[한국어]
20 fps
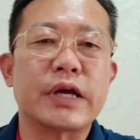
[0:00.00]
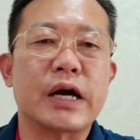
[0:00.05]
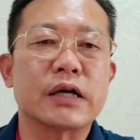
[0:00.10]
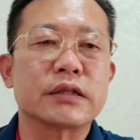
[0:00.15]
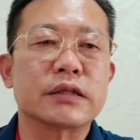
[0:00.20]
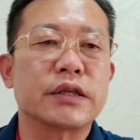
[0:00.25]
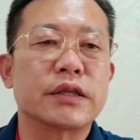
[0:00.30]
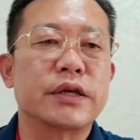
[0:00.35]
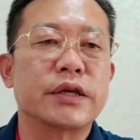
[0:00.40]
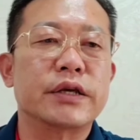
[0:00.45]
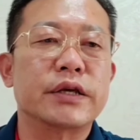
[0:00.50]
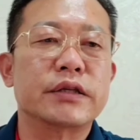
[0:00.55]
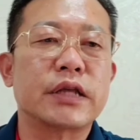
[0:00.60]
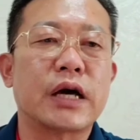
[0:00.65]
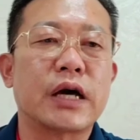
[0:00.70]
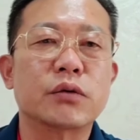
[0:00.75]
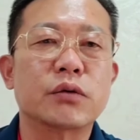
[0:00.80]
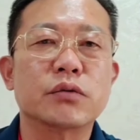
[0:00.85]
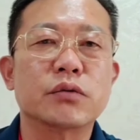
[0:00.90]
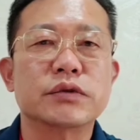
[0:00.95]
양띠의
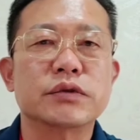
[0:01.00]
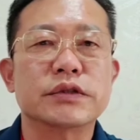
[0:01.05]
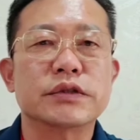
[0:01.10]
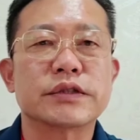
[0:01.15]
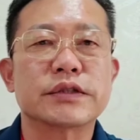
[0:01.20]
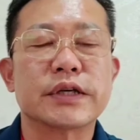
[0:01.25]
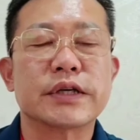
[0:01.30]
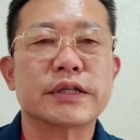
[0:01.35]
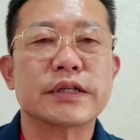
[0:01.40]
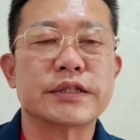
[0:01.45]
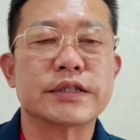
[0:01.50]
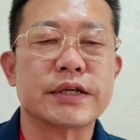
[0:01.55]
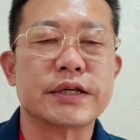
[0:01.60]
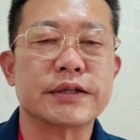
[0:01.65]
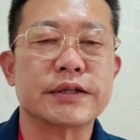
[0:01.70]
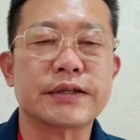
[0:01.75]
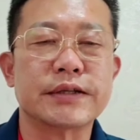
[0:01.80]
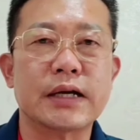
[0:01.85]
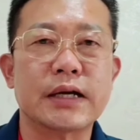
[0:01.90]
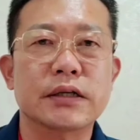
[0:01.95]
타로 운세
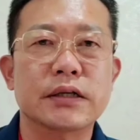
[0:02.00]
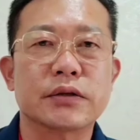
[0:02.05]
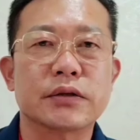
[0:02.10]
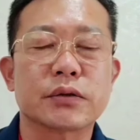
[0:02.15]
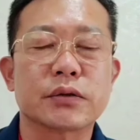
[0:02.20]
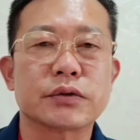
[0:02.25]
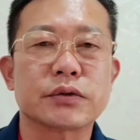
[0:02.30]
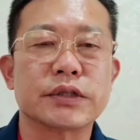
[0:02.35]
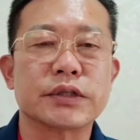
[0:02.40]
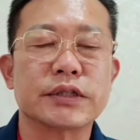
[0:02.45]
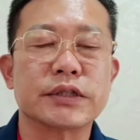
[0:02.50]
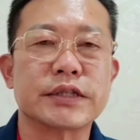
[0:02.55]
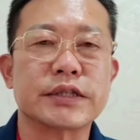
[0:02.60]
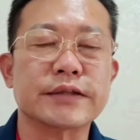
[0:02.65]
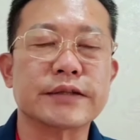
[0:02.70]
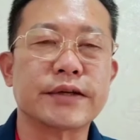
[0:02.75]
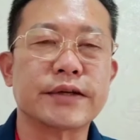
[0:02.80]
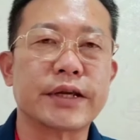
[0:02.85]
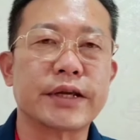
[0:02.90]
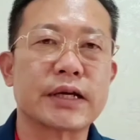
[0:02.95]
재살 들어오죠.
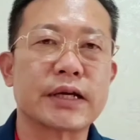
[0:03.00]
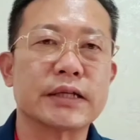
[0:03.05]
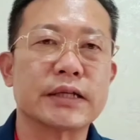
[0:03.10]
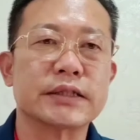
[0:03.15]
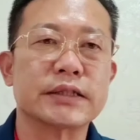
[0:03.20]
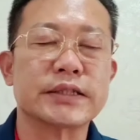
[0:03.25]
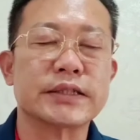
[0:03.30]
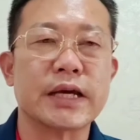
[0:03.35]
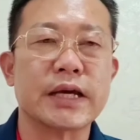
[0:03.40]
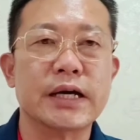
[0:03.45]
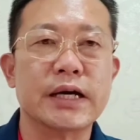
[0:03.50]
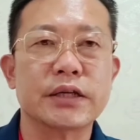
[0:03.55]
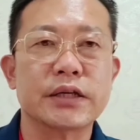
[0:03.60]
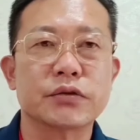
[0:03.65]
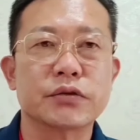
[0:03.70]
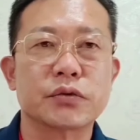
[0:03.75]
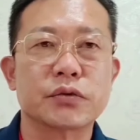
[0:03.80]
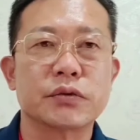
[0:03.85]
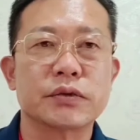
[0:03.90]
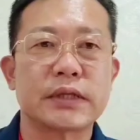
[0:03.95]
이재살의 카드,
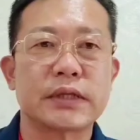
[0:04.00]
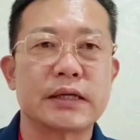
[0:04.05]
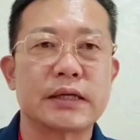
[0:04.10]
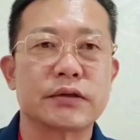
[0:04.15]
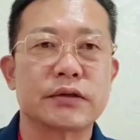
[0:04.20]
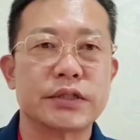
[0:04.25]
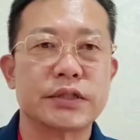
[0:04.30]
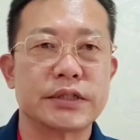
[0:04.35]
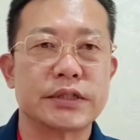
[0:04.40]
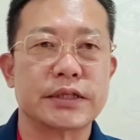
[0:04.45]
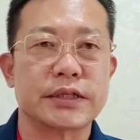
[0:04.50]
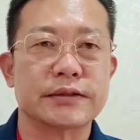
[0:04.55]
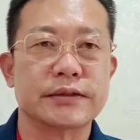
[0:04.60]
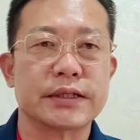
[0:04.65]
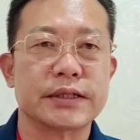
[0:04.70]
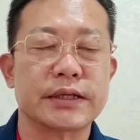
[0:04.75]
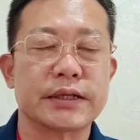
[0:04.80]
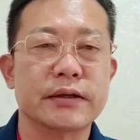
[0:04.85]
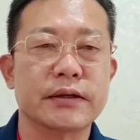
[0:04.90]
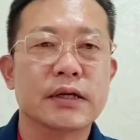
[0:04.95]
재앙이 들어온다는 것이
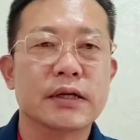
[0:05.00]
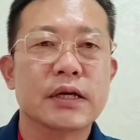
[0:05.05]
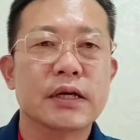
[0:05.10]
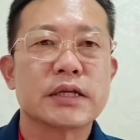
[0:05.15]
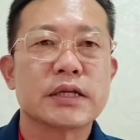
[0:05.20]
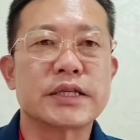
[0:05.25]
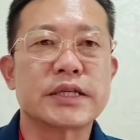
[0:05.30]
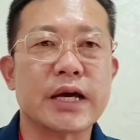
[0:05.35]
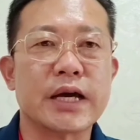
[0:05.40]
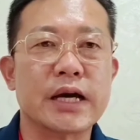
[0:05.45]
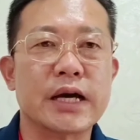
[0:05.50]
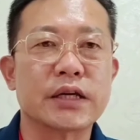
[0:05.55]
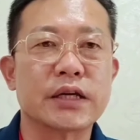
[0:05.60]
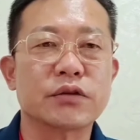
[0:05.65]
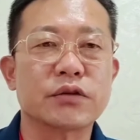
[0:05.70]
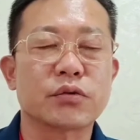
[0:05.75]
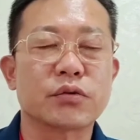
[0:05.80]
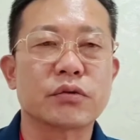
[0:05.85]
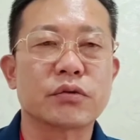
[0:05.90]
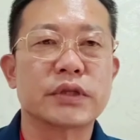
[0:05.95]
재살이에요
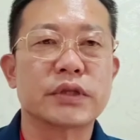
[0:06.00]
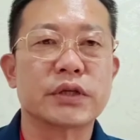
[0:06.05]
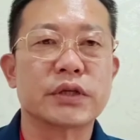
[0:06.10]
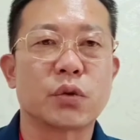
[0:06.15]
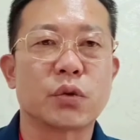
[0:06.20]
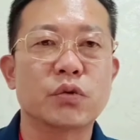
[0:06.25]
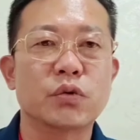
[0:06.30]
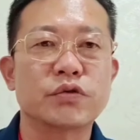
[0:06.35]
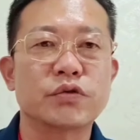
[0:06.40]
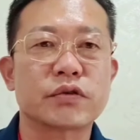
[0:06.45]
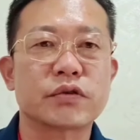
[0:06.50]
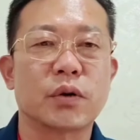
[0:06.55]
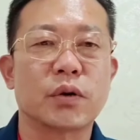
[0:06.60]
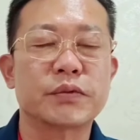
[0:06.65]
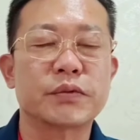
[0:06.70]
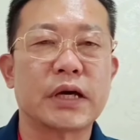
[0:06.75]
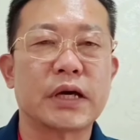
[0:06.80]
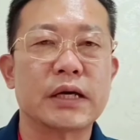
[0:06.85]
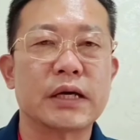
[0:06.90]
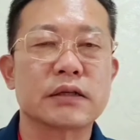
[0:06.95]
재앙이 들어오는데 좋을 수가
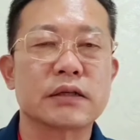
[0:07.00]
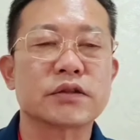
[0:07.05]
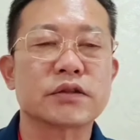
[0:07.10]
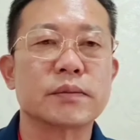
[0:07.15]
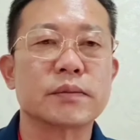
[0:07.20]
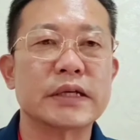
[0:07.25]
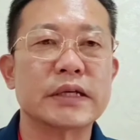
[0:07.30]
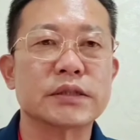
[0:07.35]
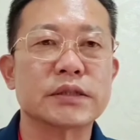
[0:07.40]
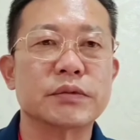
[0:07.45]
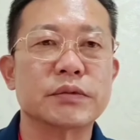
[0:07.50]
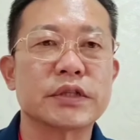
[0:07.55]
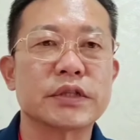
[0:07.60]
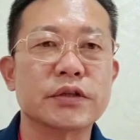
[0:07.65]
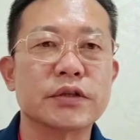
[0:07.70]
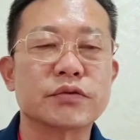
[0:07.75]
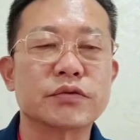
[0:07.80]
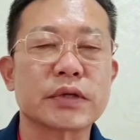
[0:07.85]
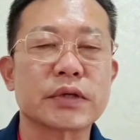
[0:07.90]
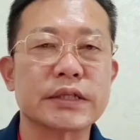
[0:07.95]
없다는 것을 말씀을
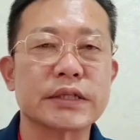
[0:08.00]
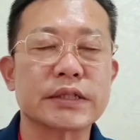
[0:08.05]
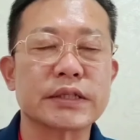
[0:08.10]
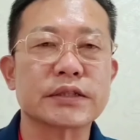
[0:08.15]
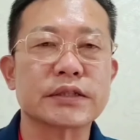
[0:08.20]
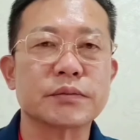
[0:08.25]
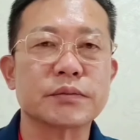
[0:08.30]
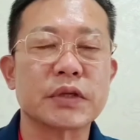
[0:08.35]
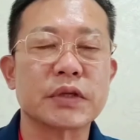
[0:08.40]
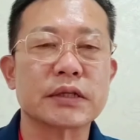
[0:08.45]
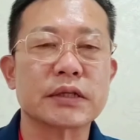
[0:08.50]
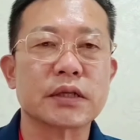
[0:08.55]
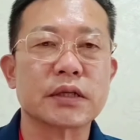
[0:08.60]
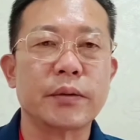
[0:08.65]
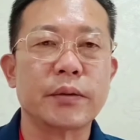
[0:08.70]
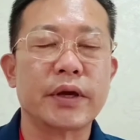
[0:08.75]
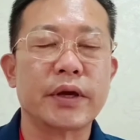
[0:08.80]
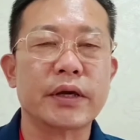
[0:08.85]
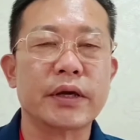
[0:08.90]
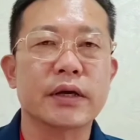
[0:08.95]
드릴 수가 있겠습니다. 이
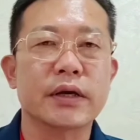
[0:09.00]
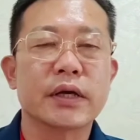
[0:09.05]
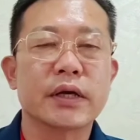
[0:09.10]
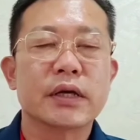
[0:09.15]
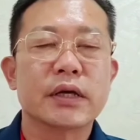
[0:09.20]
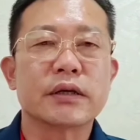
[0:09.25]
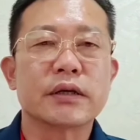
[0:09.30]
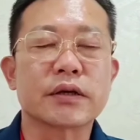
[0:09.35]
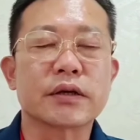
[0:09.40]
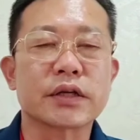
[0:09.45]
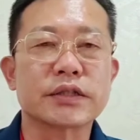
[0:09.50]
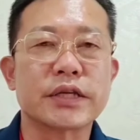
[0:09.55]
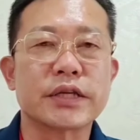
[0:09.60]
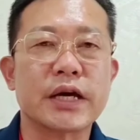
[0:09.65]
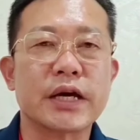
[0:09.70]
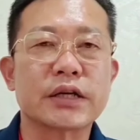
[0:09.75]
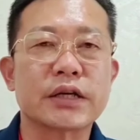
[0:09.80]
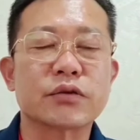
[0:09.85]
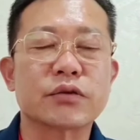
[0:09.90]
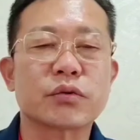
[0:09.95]
때문에 이렇게
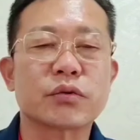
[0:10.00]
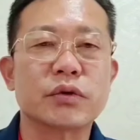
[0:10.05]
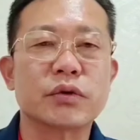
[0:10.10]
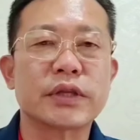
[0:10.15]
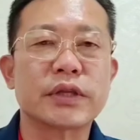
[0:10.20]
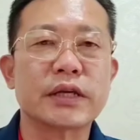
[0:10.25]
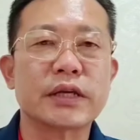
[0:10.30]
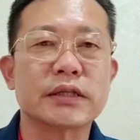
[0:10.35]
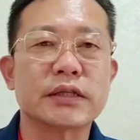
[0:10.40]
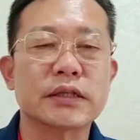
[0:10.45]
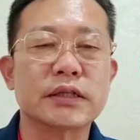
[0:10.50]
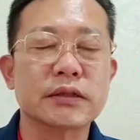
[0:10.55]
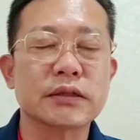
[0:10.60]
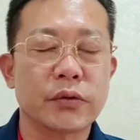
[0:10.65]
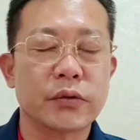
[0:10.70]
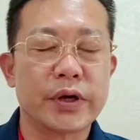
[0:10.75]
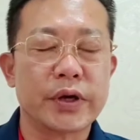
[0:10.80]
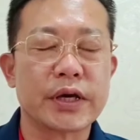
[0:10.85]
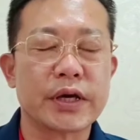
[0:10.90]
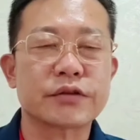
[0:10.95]
재앙이 들어올
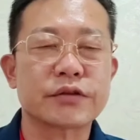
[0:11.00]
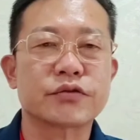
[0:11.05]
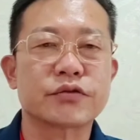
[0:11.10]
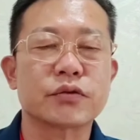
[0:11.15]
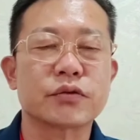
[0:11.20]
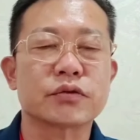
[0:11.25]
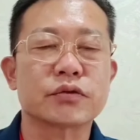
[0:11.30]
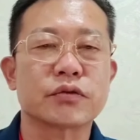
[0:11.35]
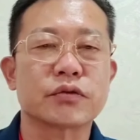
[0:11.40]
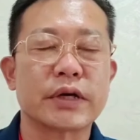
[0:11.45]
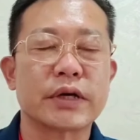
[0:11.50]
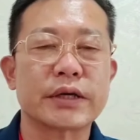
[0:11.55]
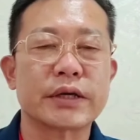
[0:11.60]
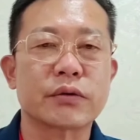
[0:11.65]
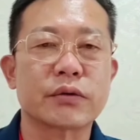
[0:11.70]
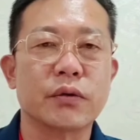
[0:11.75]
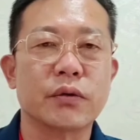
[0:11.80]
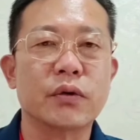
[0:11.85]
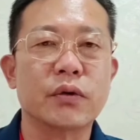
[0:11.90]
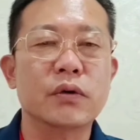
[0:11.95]
때는 횡액수도 들어와
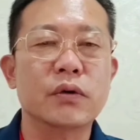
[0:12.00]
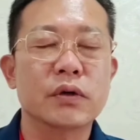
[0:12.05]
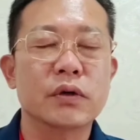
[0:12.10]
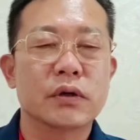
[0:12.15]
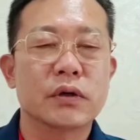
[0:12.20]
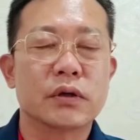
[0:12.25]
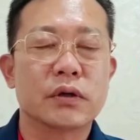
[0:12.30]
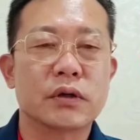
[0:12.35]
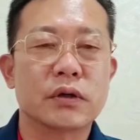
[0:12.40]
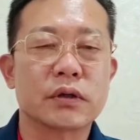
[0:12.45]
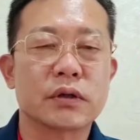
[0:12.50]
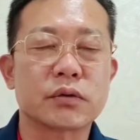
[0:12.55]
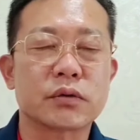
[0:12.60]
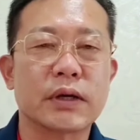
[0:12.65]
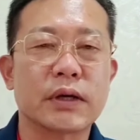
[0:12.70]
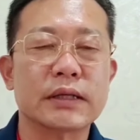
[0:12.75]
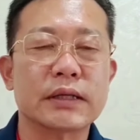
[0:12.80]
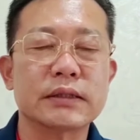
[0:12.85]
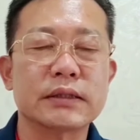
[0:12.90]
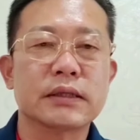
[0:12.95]
있고 어,
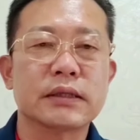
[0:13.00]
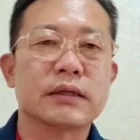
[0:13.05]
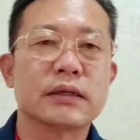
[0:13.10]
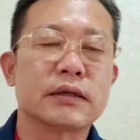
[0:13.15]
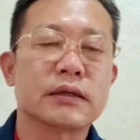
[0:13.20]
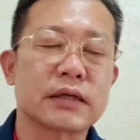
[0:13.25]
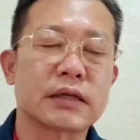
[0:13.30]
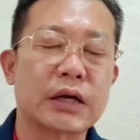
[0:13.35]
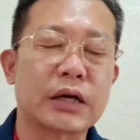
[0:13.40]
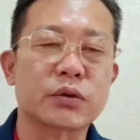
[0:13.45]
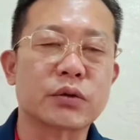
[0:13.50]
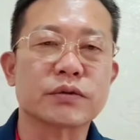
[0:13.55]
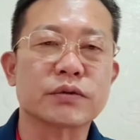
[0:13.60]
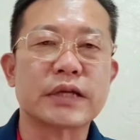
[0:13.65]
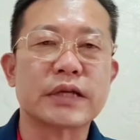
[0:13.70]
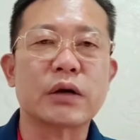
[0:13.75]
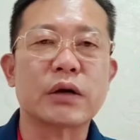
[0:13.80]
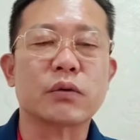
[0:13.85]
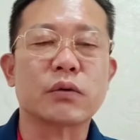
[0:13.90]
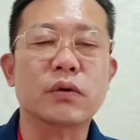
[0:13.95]
또한 각종
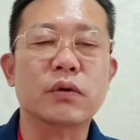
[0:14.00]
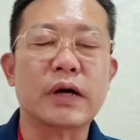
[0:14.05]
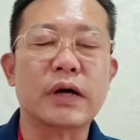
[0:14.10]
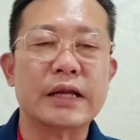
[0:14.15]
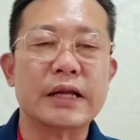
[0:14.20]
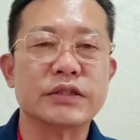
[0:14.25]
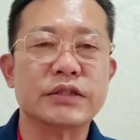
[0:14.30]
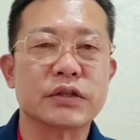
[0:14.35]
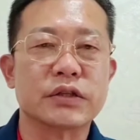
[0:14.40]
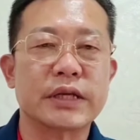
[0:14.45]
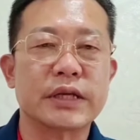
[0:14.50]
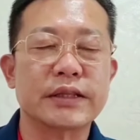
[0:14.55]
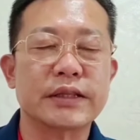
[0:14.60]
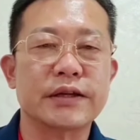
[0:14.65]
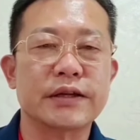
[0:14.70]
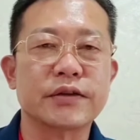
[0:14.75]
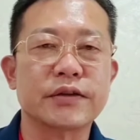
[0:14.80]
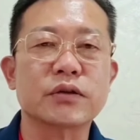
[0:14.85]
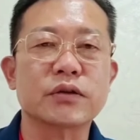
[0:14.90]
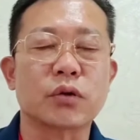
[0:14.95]
사고 안전에
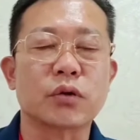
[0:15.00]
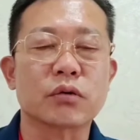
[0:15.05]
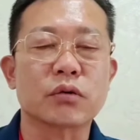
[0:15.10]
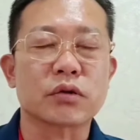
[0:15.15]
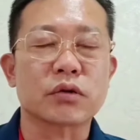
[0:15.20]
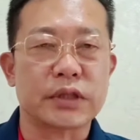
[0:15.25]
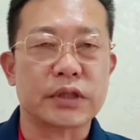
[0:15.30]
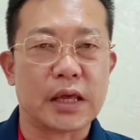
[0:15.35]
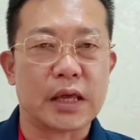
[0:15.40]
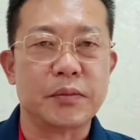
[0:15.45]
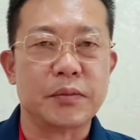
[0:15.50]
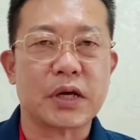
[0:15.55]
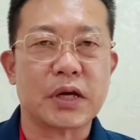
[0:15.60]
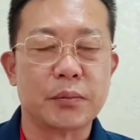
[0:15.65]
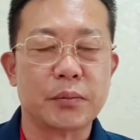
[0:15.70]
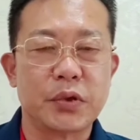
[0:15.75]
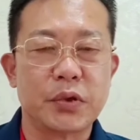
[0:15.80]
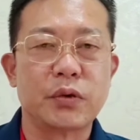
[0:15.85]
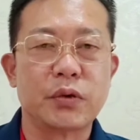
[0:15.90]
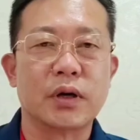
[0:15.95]
대해서 더욱더
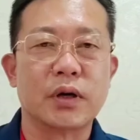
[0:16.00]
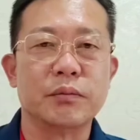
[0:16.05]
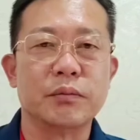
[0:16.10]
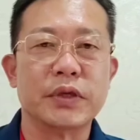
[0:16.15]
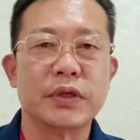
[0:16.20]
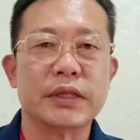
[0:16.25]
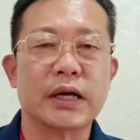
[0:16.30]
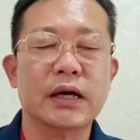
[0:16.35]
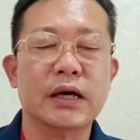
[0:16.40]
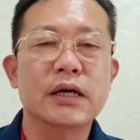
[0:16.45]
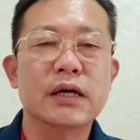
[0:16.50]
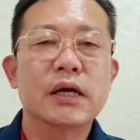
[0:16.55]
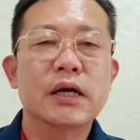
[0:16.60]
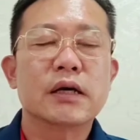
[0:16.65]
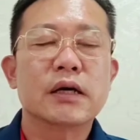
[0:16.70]
대비가 필요합니다.